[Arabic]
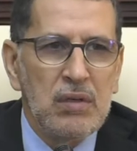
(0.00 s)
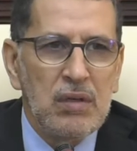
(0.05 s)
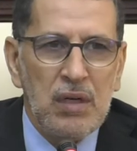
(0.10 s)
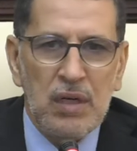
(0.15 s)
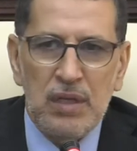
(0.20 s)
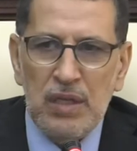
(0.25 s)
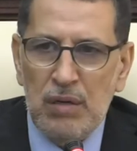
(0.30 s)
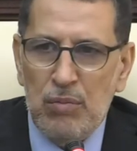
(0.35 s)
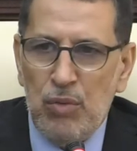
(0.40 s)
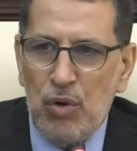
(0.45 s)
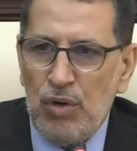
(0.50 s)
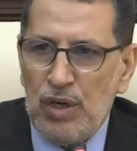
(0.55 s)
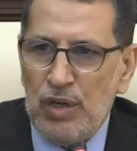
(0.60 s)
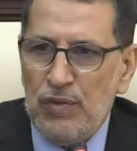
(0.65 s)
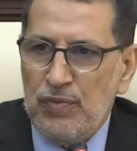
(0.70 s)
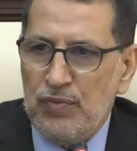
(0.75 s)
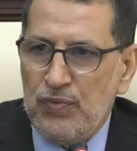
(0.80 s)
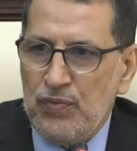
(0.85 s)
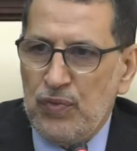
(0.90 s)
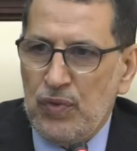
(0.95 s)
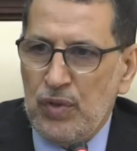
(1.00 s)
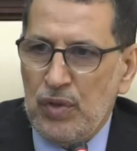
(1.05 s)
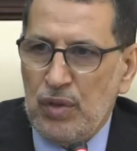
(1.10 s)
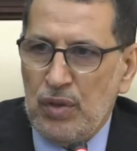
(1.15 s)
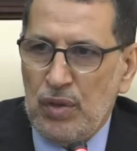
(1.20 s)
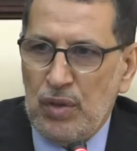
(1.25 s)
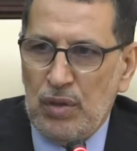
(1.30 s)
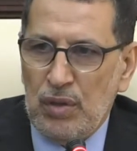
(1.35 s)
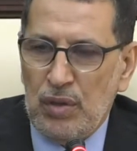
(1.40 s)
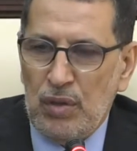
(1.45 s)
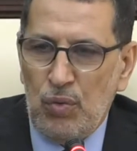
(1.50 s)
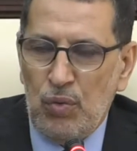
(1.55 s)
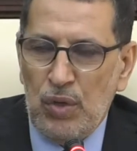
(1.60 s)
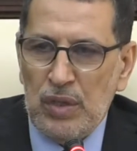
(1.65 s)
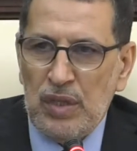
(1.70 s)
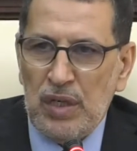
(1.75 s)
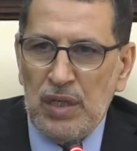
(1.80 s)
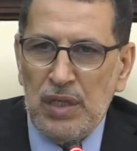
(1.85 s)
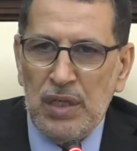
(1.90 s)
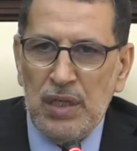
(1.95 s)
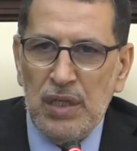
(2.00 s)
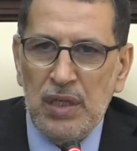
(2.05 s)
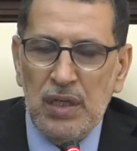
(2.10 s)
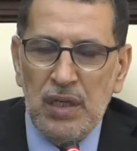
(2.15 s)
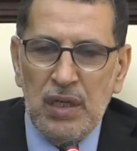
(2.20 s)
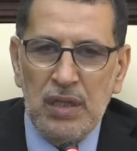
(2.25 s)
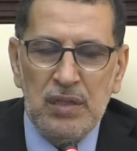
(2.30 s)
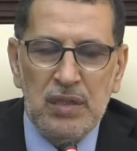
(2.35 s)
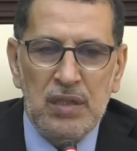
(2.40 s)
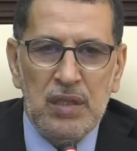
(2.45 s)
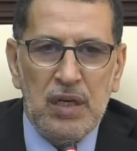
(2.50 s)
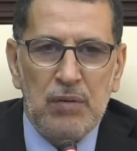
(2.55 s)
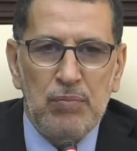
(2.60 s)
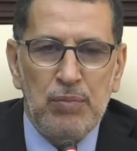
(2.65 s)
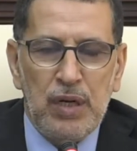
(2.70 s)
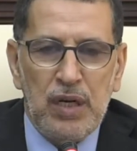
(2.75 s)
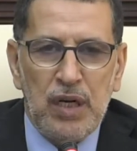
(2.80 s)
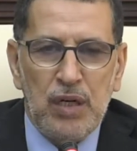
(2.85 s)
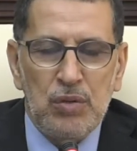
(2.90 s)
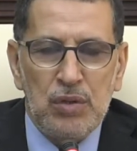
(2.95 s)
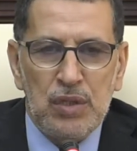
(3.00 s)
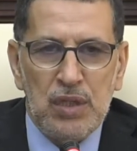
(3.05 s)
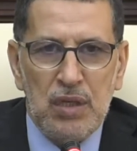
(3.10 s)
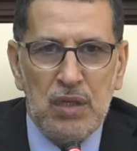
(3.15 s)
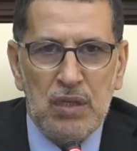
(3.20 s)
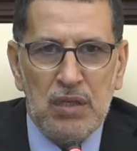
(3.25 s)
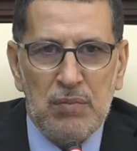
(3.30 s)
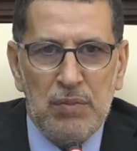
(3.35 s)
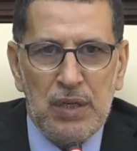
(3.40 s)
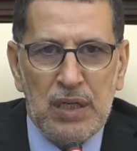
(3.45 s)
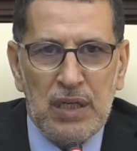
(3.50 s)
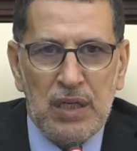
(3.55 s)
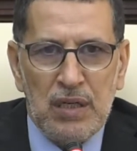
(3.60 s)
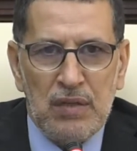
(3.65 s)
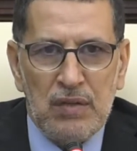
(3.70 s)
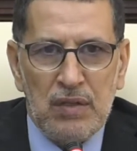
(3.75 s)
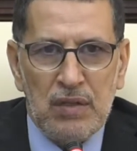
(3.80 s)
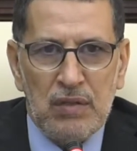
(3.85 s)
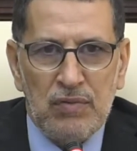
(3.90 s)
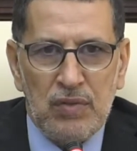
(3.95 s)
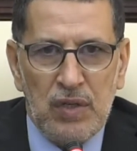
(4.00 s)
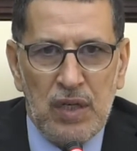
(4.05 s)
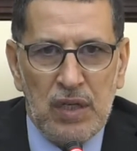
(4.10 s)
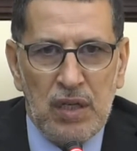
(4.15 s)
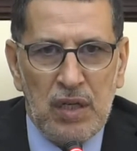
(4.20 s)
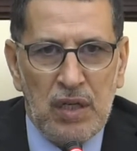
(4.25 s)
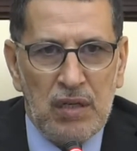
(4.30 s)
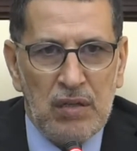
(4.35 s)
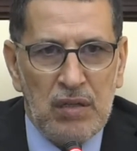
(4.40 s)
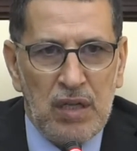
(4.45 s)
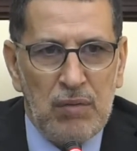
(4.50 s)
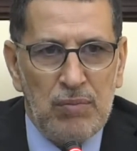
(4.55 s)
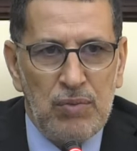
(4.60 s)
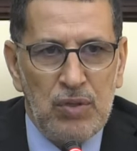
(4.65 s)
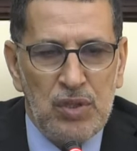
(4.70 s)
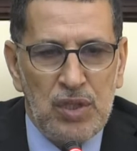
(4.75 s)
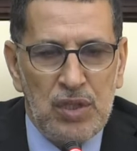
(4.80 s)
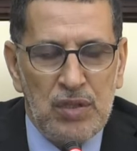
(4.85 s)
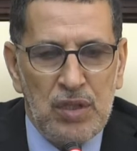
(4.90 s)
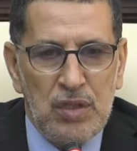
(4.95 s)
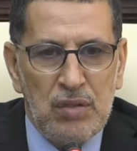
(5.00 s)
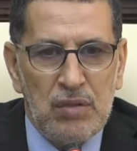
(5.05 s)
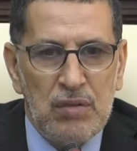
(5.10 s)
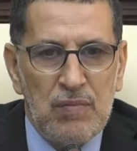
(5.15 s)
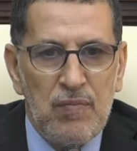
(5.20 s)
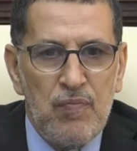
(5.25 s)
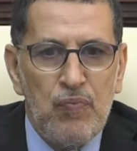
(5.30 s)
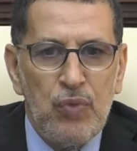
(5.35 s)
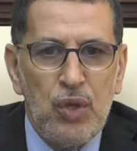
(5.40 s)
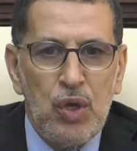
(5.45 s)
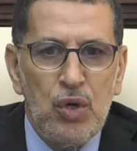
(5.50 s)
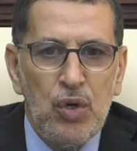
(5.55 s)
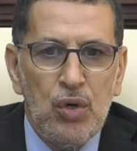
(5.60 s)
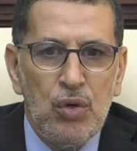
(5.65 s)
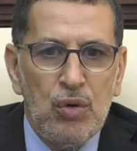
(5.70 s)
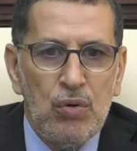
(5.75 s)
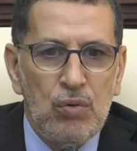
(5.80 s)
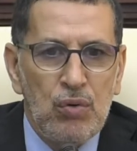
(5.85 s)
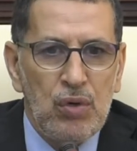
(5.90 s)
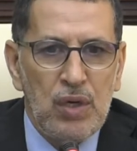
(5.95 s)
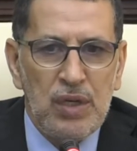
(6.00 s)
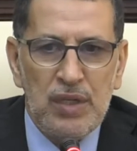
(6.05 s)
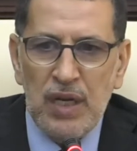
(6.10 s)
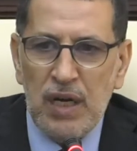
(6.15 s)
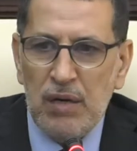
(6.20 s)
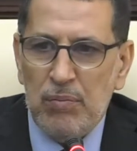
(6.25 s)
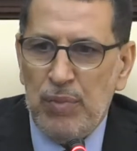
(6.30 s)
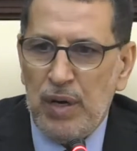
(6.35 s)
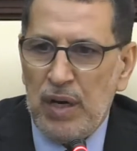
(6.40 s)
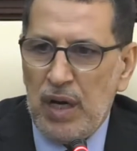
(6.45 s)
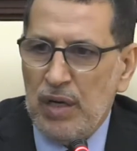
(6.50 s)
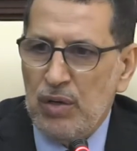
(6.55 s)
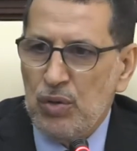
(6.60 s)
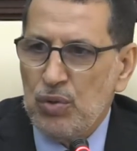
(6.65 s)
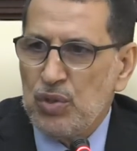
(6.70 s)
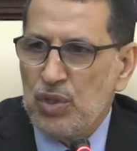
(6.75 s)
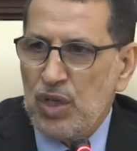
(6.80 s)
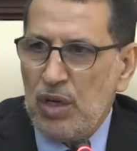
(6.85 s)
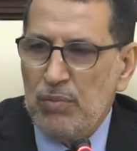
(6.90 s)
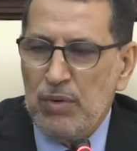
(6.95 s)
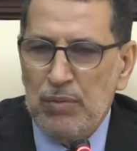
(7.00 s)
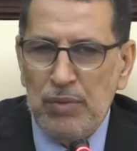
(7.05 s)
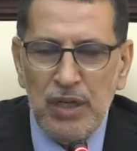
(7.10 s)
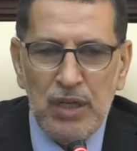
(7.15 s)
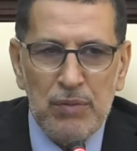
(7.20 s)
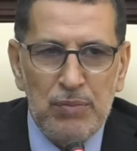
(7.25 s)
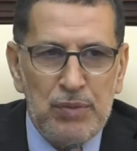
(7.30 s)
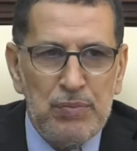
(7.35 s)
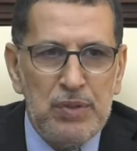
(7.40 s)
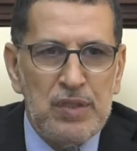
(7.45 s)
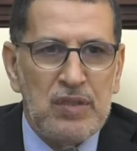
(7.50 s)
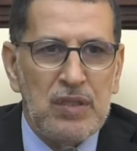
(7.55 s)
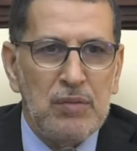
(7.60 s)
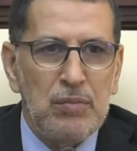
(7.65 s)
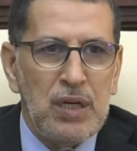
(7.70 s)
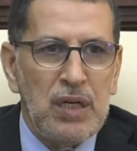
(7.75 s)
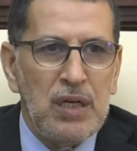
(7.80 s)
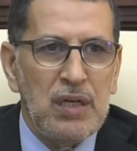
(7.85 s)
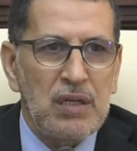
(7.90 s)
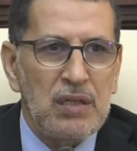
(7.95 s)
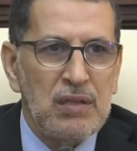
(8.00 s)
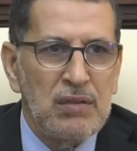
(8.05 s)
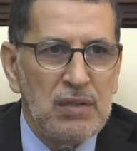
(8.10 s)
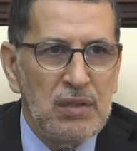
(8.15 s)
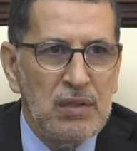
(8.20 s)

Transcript: هذا الموقف آه، الوطني الذي عبر عنه جلالة الملك آه، في هذا الخطاب الجديد والذي عبر عنه الشعب المغربي باستمرار